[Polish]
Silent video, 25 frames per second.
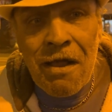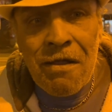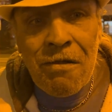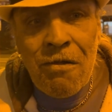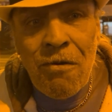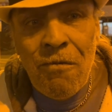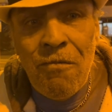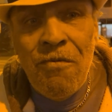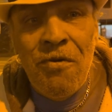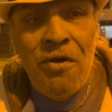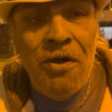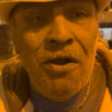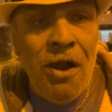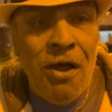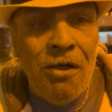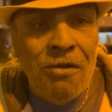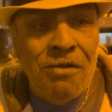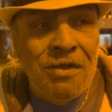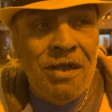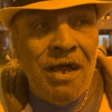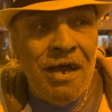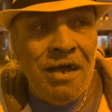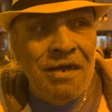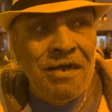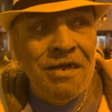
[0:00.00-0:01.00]

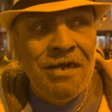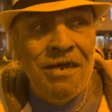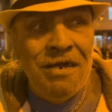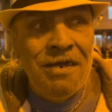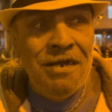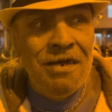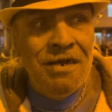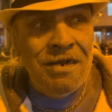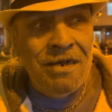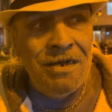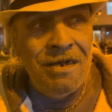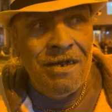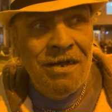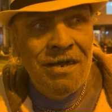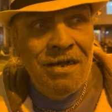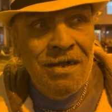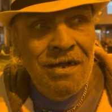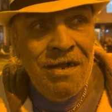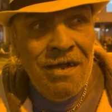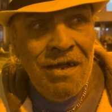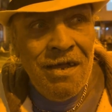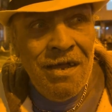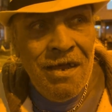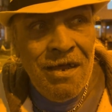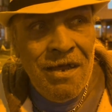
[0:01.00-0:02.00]
wygląda i
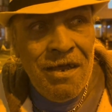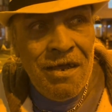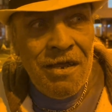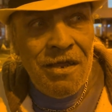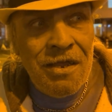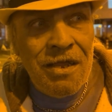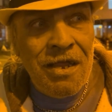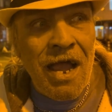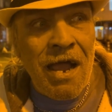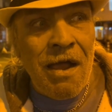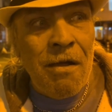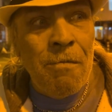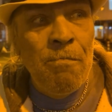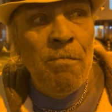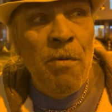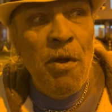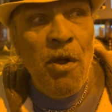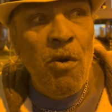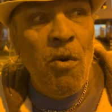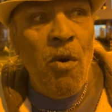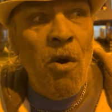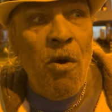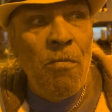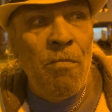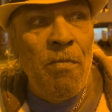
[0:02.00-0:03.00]
Dziękuję Ci bardzo tak za było, to,
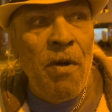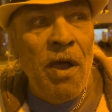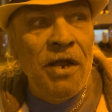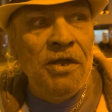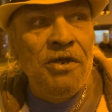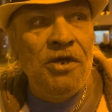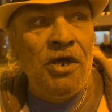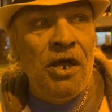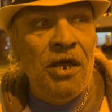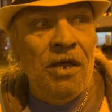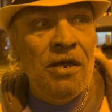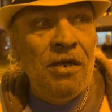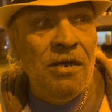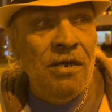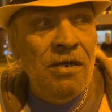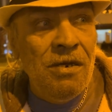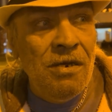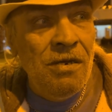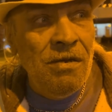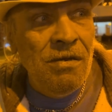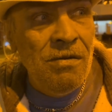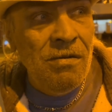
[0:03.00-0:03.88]
że wyjaśniłeś mi to.